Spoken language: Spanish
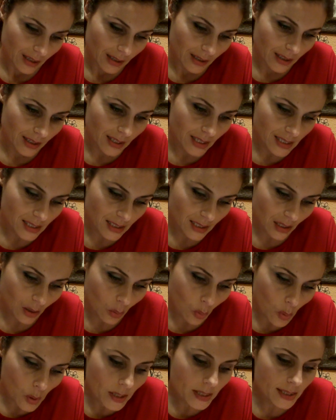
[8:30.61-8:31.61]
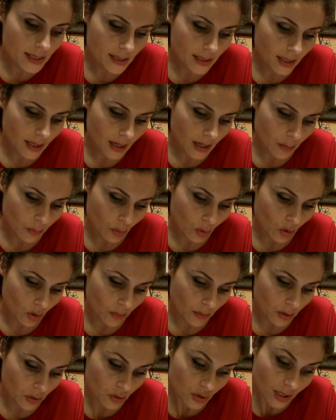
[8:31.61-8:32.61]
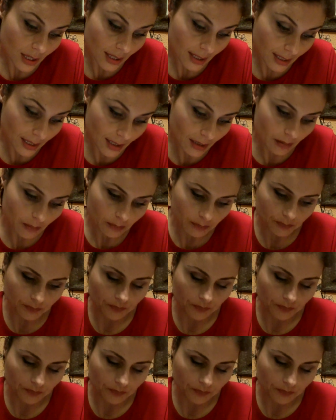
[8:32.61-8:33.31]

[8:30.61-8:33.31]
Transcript: Y este cuesta, por lo menos aquí,